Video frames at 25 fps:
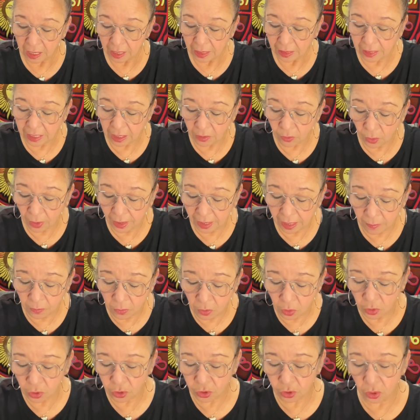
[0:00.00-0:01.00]
Le duele
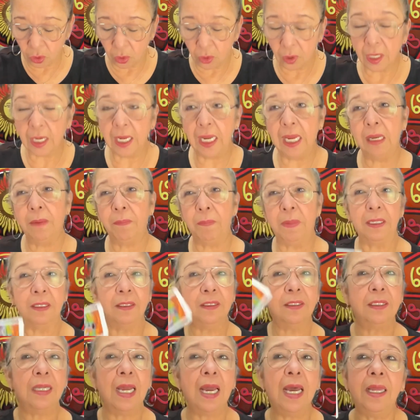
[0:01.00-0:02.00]
mucho el
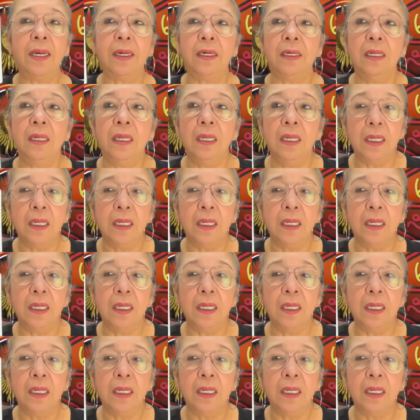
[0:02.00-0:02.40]
pensar